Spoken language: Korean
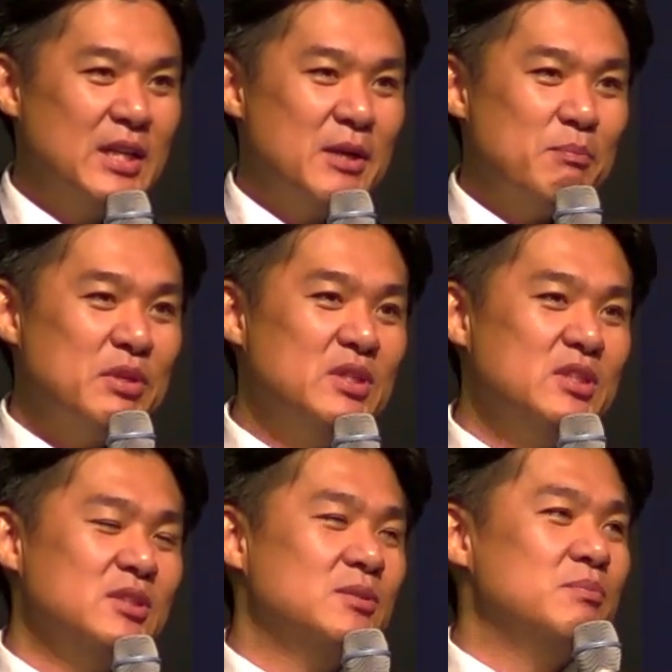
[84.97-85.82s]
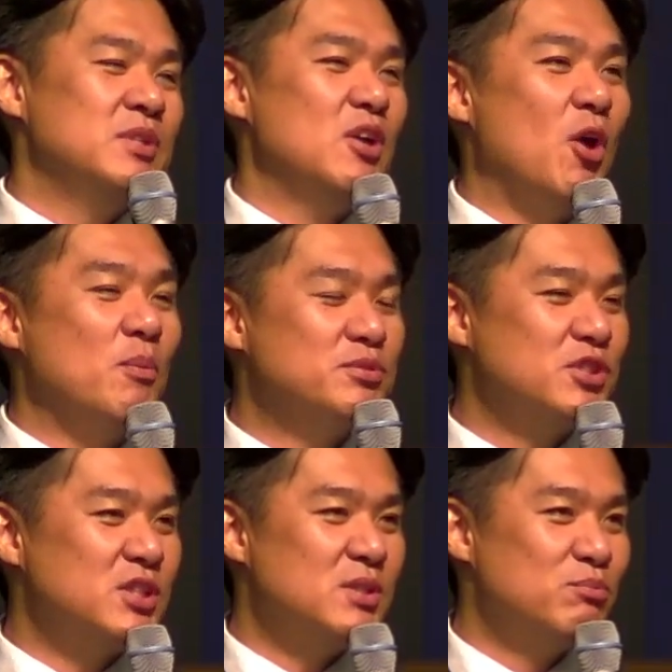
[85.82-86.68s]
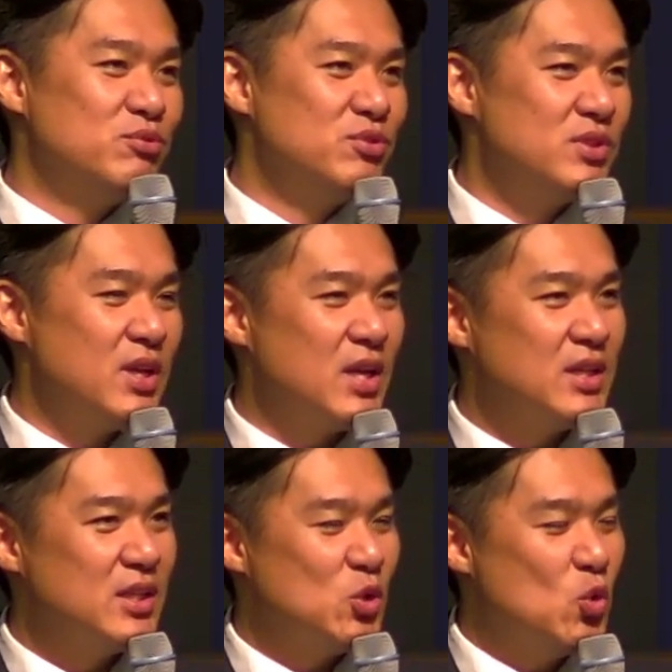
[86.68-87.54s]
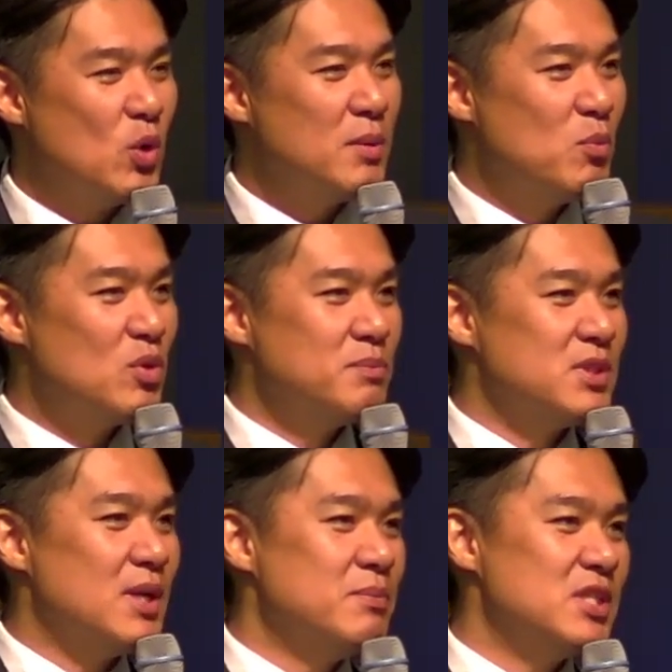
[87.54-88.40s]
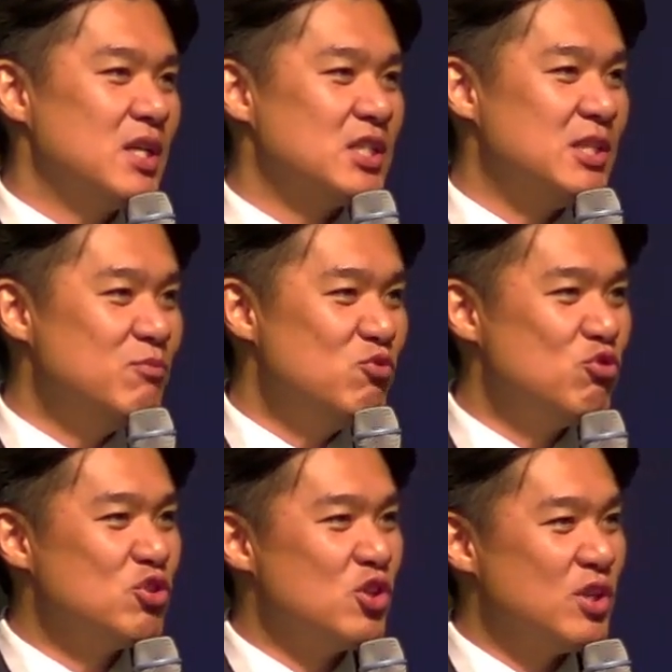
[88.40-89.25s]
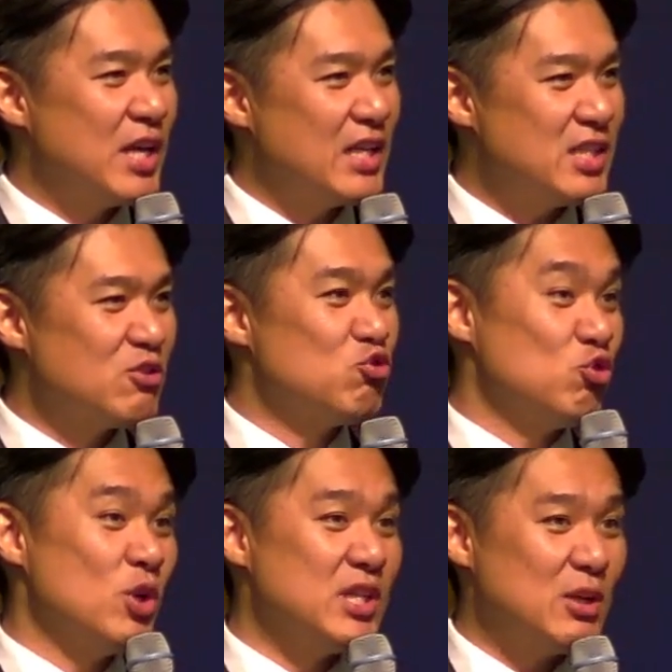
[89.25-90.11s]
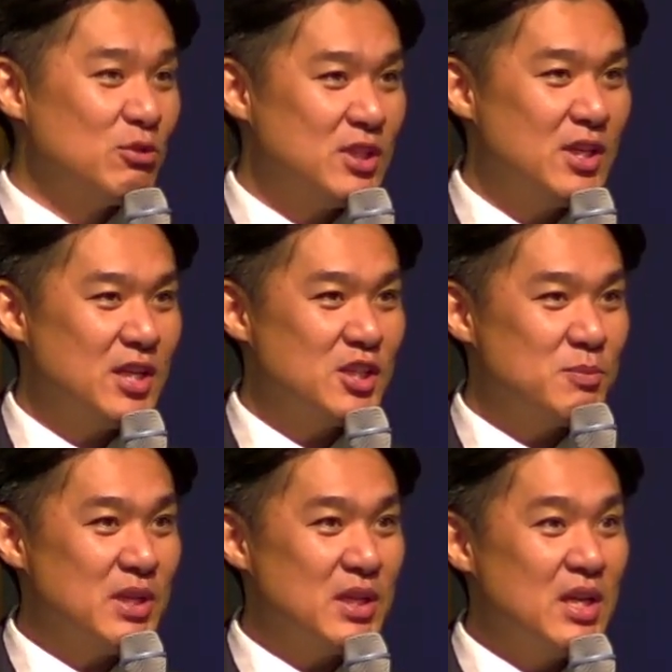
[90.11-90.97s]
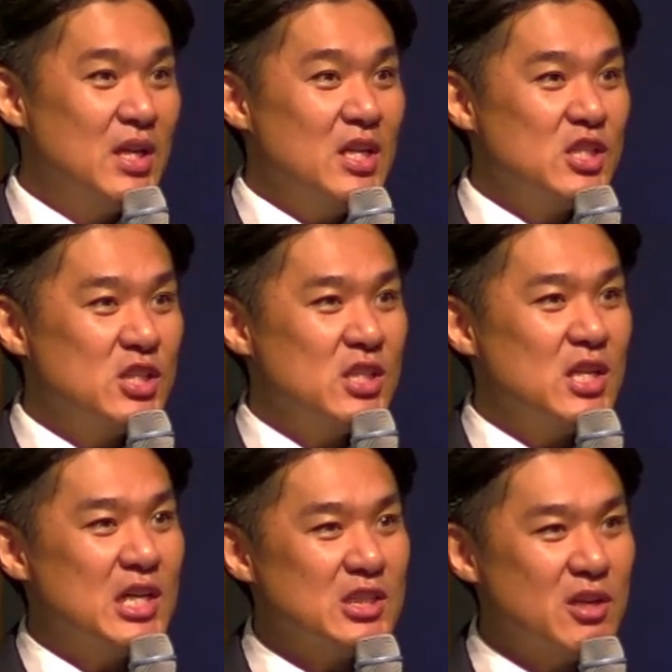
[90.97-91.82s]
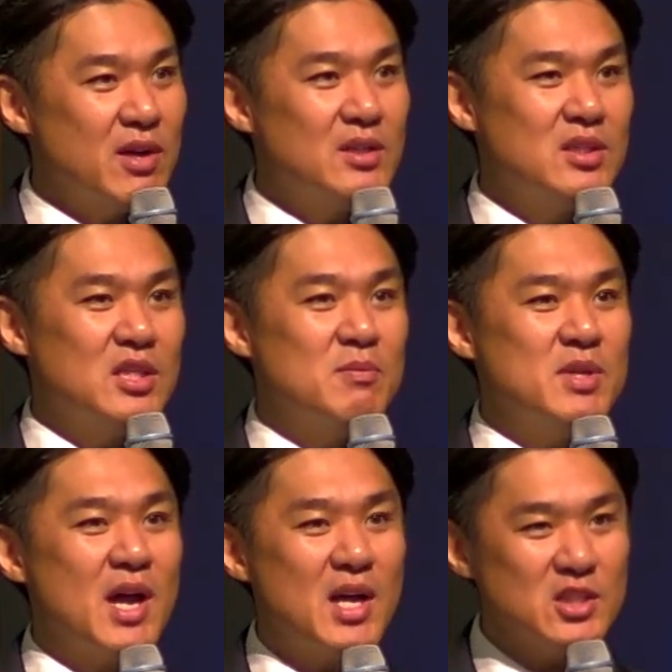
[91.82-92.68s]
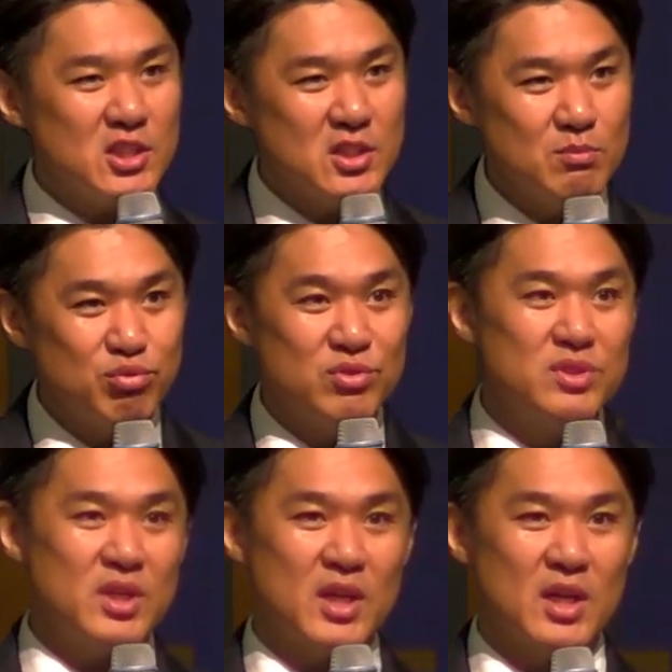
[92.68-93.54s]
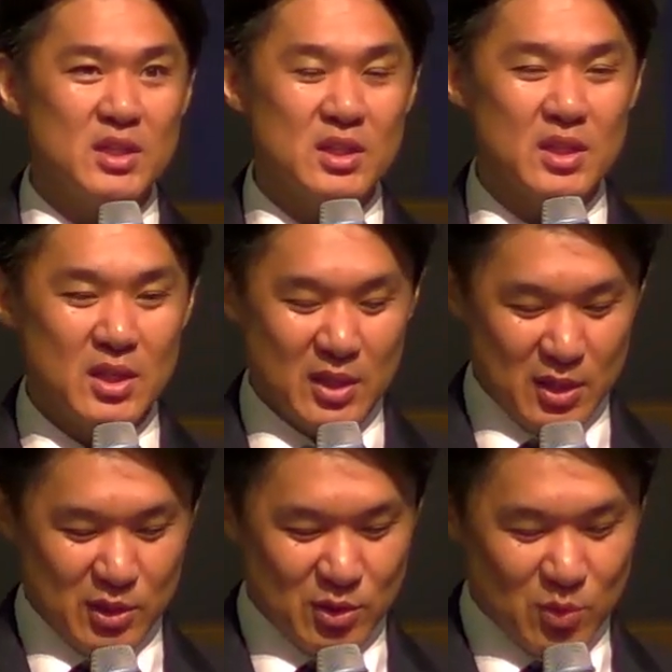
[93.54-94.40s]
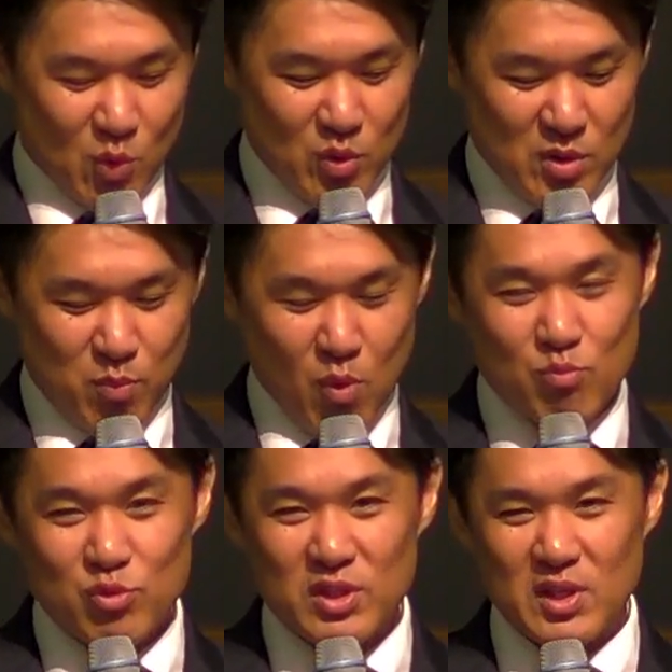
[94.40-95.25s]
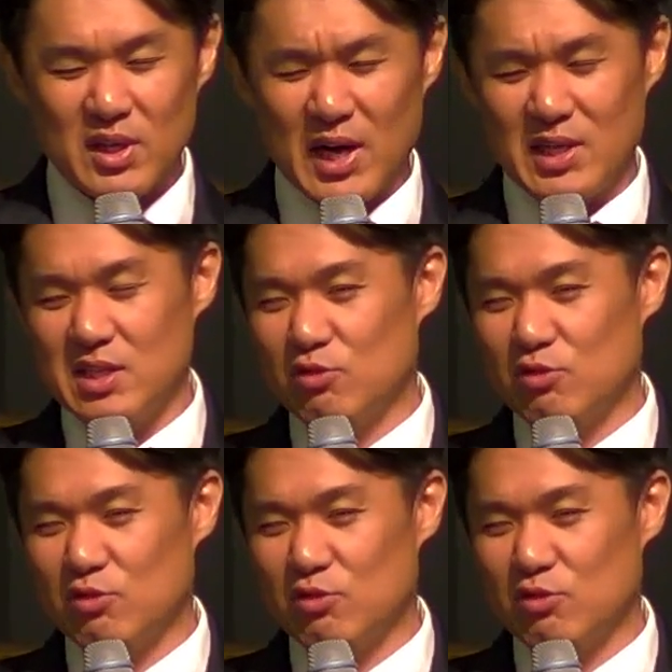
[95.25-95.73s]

믿음이 없으신 분들에게는 요한복음 3장 16절이 가장 중요하다고 생각하지만 신앙생활을 이미 하시는 분들에게는 저는 오늘 본문이 가장